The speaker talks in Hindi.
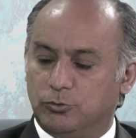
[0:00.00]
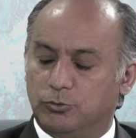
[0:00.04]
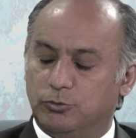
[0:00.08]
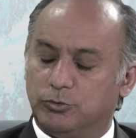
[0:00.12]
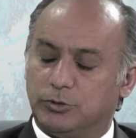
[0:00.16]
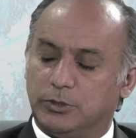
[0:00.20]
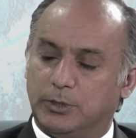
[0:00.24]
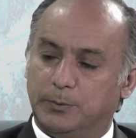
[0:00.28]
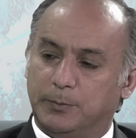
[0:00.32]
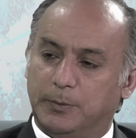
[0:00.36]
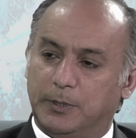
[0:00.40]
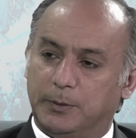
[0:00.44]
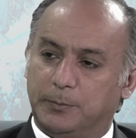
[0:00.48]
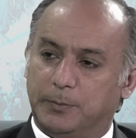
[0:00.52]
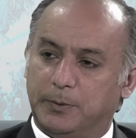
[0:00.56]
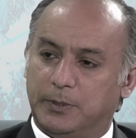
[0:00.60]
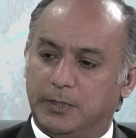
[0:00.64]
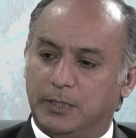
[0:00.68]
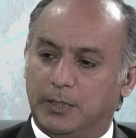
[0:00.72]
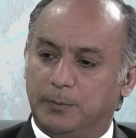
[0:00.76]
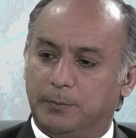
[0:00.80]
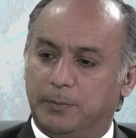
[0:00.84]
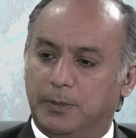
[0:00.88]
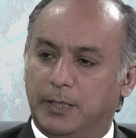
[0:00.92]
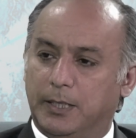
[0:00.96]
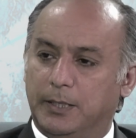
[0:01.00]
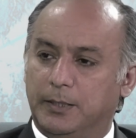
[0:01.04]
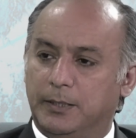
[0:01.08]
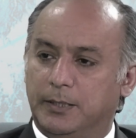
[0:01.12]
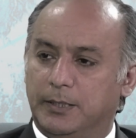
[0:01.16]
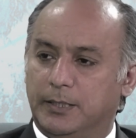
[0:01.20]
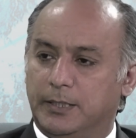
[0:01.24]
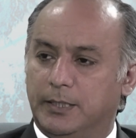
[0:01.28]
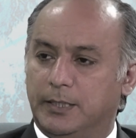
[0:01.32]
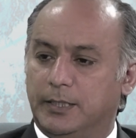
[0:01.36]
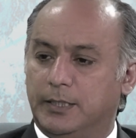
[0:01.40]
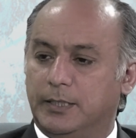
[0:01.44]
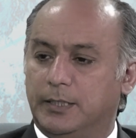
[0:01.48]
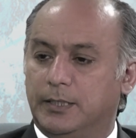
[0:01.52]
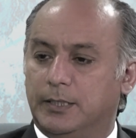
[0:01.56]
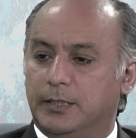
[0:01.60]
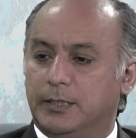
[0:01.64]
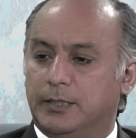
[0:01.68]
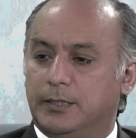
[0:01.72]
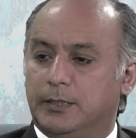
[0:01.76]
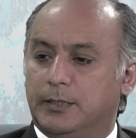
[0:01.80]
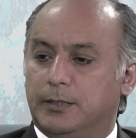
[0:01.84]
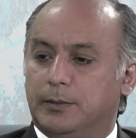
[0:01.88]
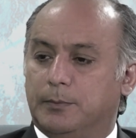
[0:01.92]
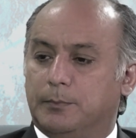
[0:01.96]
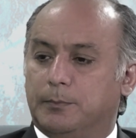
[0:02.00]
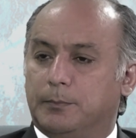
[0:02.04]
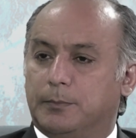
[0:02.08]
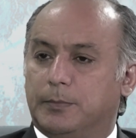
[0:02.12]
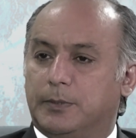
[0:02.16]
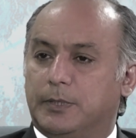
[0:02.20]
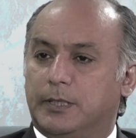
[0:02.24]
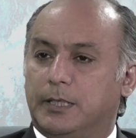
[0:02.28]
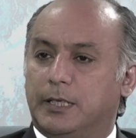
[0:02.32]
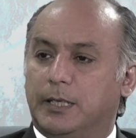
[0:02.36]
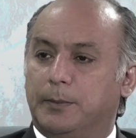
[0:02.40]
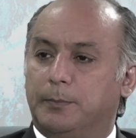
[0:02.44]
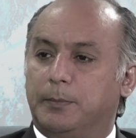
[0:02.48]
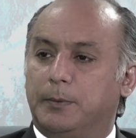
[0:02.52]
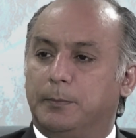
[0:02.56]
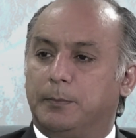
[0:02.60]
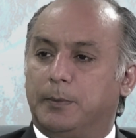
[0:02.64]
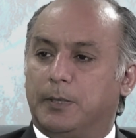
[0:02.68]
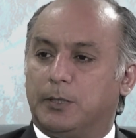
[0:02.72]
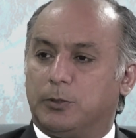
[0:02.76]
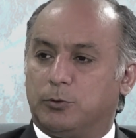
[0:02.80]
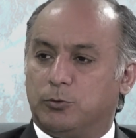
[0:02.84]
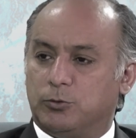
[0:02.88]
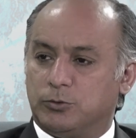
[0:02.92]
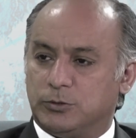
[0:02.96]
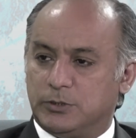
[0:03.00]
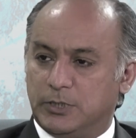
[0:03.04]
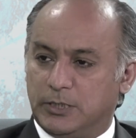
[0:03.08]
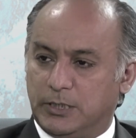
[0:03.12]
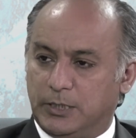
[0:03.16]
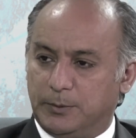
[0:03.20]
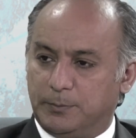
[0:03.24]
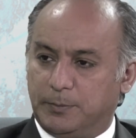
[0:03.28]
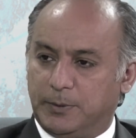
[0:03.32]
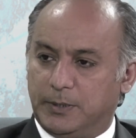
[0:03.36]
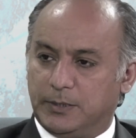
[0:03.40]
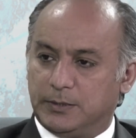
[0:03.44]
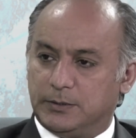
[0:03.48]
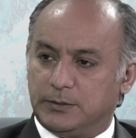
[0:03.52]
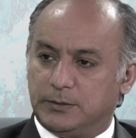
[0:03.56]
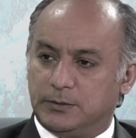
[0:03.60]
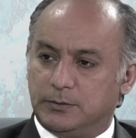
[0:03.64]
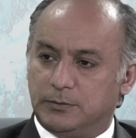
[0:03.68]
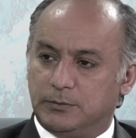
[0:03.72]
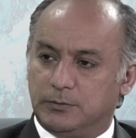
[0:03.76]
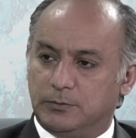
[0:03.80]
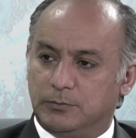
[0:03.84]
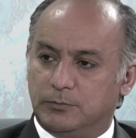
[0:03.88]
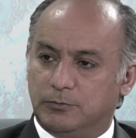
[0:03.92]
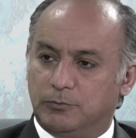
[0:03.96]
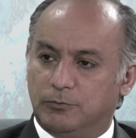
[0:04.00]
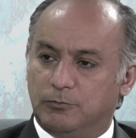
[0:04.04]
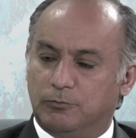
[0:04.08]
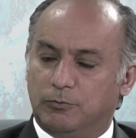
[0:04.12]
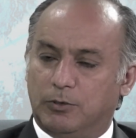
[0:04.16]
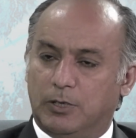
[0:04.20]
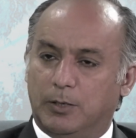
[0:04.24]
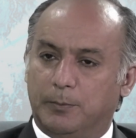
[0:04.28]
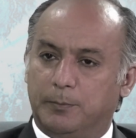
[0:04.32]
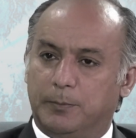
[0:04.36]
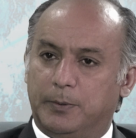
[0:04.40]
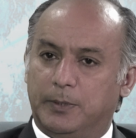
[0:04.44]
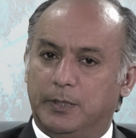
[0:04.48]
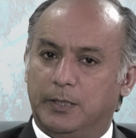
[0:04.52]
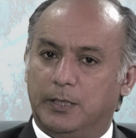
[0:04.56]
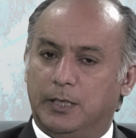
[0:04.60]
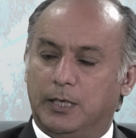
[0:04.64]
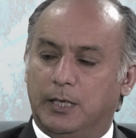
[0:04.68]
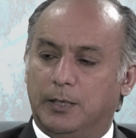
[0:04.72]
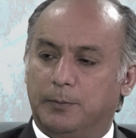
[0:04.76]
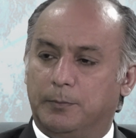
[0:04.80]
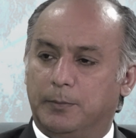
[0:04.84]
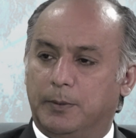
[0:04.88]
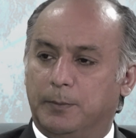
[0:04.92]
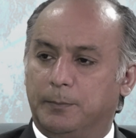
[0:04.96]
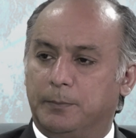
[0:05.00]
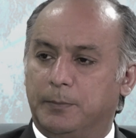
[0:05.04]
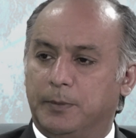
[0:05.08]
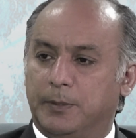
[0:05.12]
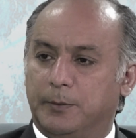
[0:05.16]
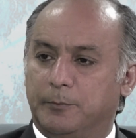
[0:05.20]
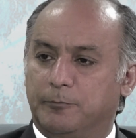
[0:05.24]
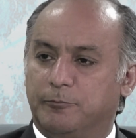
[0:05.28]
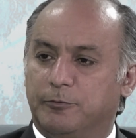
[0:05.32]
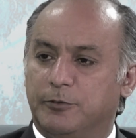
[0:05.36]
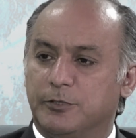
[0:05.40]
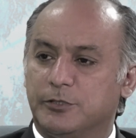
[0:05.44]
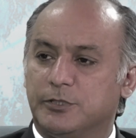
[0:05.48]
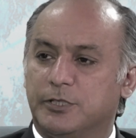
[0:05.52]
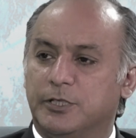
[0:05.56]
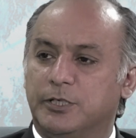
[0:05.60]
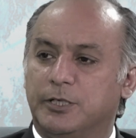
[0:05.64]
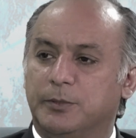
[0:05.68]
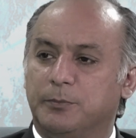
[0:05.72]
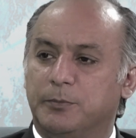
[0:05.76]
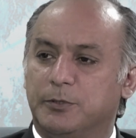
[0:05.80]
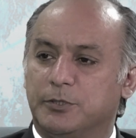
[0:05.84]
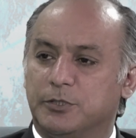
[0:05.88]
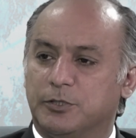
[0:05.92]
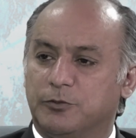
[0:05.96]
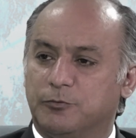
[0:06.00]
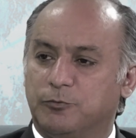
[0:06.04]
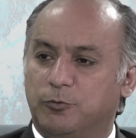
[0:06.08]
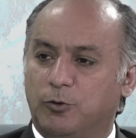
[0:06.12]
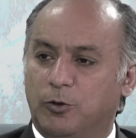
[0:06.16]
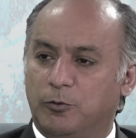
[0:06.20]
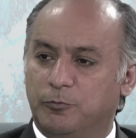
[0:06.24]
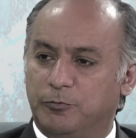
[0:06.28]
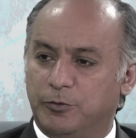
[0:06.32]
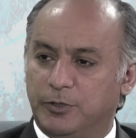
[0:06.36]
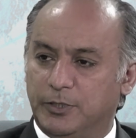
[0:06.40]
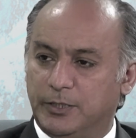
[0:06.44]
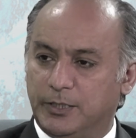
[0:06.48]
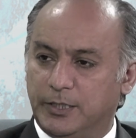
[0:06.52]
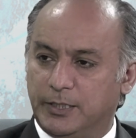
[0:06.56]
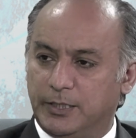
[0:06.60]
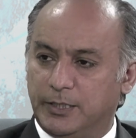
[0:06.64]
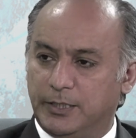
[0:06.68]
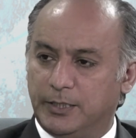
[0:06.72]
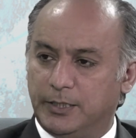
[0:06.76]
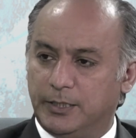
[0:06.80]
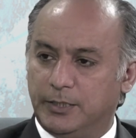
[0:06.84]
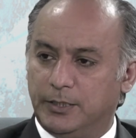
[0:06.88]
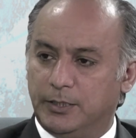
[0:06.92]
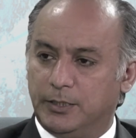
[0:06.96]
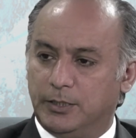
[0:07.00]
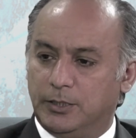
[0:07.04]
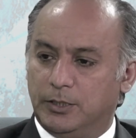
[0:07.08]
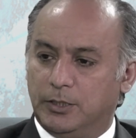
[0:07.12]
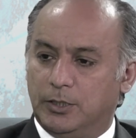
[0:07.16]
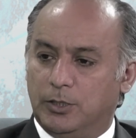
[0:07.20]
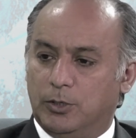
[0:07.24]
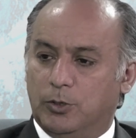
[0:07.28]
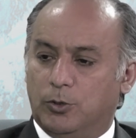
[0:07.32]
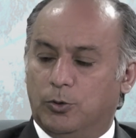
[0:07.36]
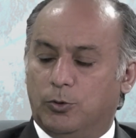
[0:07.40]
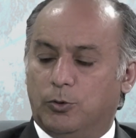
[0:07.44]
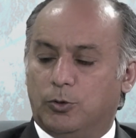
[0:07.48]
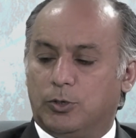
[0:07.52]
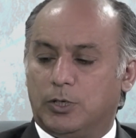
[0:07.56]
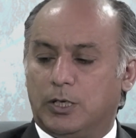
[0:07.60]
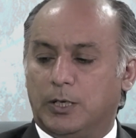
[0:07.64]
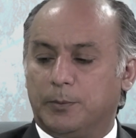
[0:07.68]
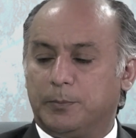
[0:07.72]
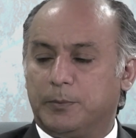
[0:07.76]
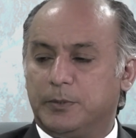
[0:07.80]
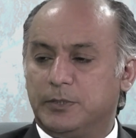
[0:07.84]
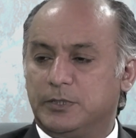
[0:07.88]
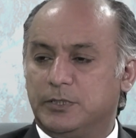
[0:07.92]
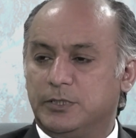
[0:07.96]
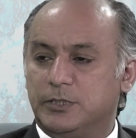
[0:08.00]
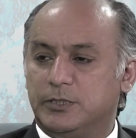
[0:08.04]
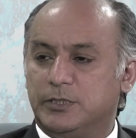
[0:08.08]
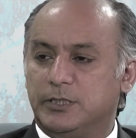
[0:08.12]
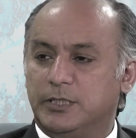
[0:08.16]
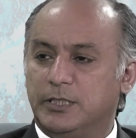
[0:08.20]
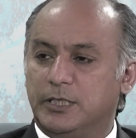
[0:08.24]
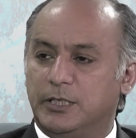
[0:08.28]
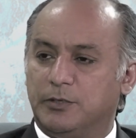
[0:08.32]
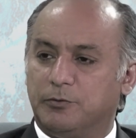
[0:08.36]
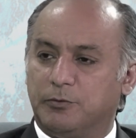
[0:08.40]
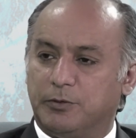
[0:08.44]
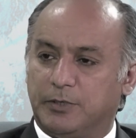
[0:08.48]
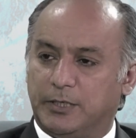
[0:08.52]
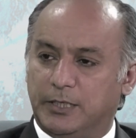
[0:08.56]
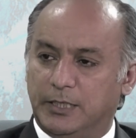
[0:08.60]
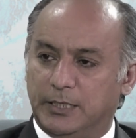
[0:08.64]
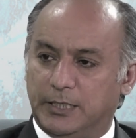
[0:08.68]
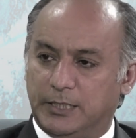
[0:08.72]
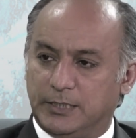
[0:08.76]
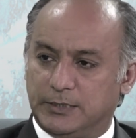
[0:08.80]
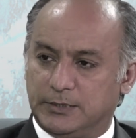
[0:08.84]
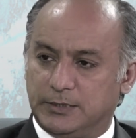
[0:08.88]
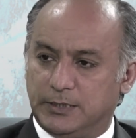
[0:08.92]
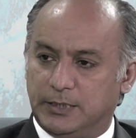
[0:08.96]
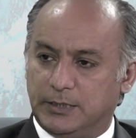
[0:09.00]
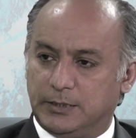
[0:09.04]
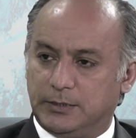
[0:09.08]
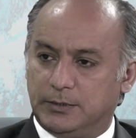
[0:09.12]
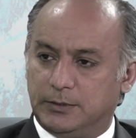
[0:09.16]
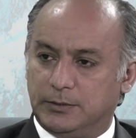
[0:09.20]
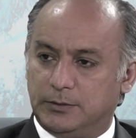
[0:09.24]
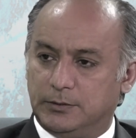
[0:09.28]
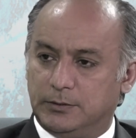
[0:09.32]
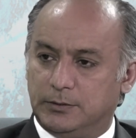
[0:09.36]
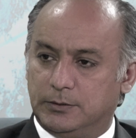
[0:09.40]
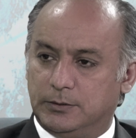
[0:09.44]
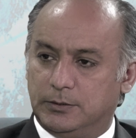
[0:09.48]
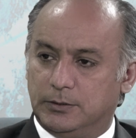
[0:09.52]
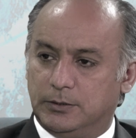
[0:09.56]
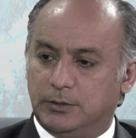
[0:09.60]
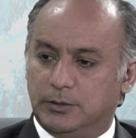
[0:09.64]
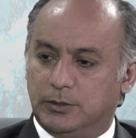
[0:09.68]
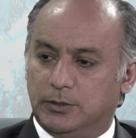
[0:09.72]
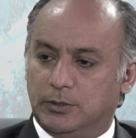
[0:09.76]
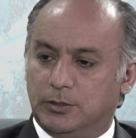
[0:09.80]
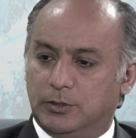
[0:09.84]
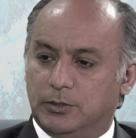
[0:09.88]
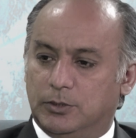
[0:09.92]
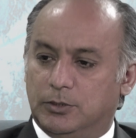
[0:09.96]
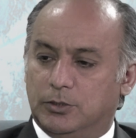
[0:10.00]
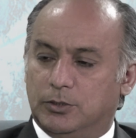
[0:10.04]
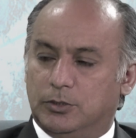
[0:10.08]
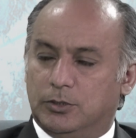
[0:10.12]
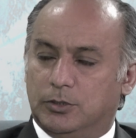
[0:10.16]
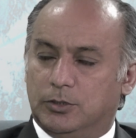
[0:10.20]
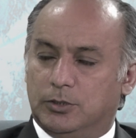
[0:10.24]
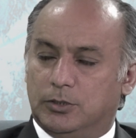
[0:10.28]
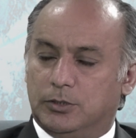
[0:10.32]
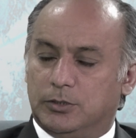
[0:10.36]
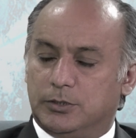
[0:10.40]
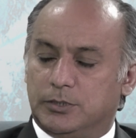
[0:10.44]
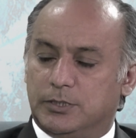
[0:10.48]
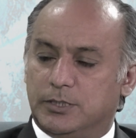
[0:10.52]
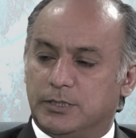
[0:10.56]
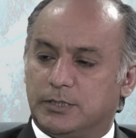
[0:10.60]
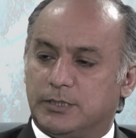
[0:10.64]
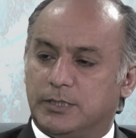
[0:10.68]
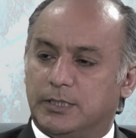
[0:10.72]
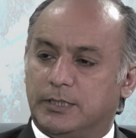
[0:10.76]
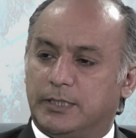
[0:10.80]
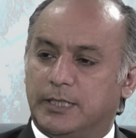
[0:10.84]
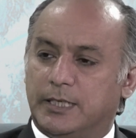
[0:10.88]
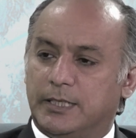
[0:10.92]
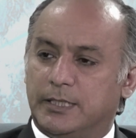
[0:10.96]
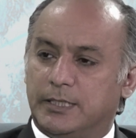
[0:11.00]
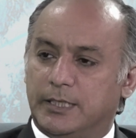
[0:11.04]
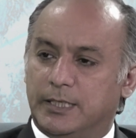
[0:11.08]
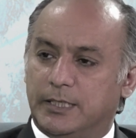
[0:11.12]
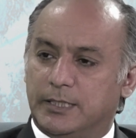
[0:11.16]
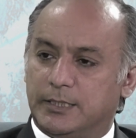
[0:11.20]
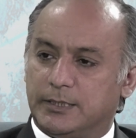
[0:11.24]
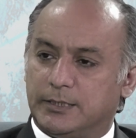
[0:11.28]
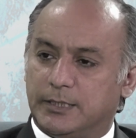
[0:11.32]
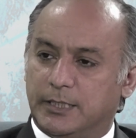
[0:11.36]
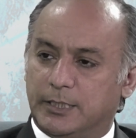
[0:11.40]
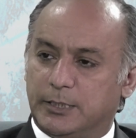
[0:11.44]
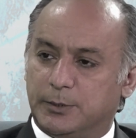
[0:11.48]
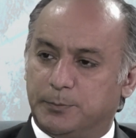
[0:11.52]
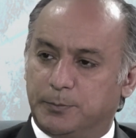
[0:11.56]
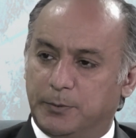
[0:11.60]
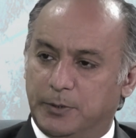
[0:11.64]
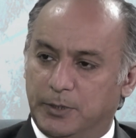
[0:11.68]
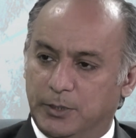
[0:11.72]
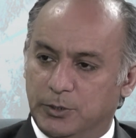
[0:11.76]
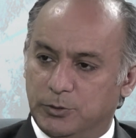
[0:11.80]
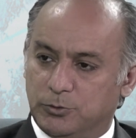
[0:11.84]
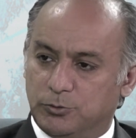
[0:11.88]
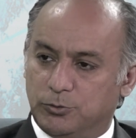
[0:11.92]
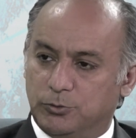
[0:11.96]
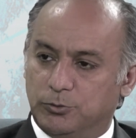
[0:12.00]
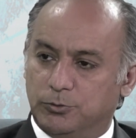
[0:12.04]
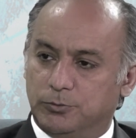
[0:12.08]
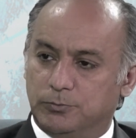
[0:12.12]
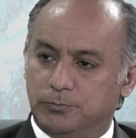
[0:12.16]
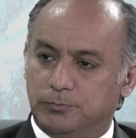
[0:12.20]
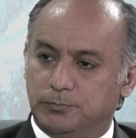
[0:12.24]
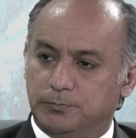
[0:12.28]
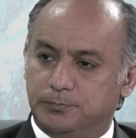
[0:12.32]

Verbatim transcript: उसके बाद फिर आप आएंगे के बी बार कौंसल के पास वहाँ पे आप अपना फ़र्स्ट इंटीमेशन फॉर्म फिल करेंगे और आप किसी सीनियर वकील के साथ जिसका टेन ईयर्स का एक्सपीरियंस हो